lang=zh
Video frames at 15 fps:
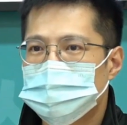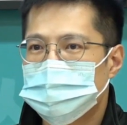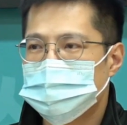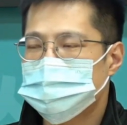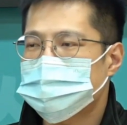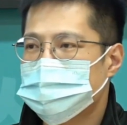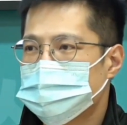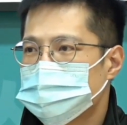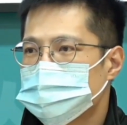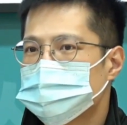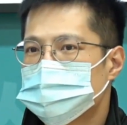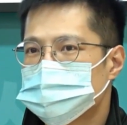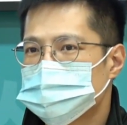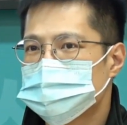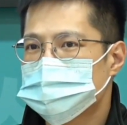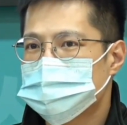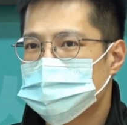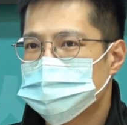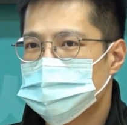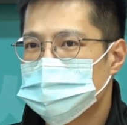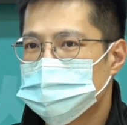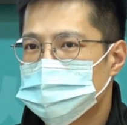来的改革工作上面，
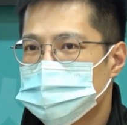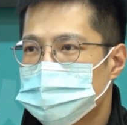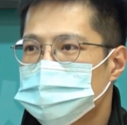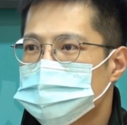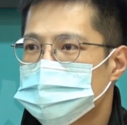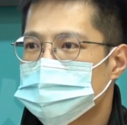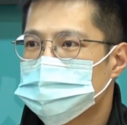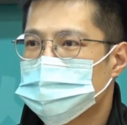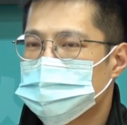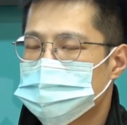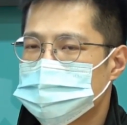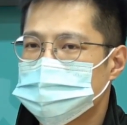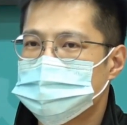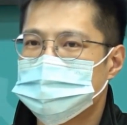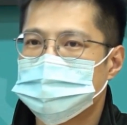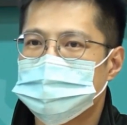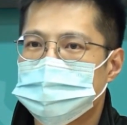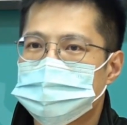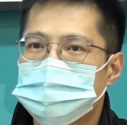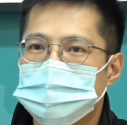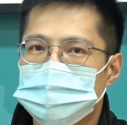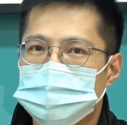我们也希望可以集结这个
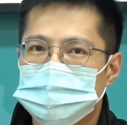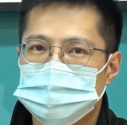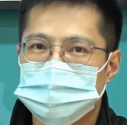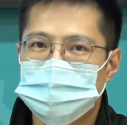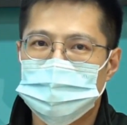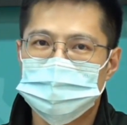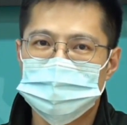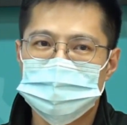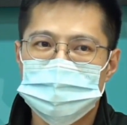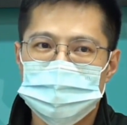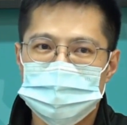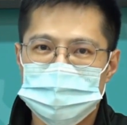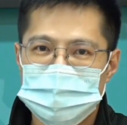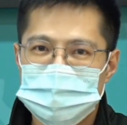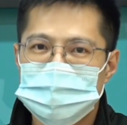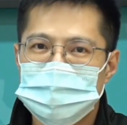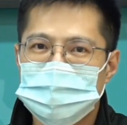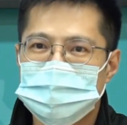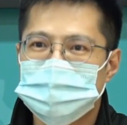特殊党部的一个力量，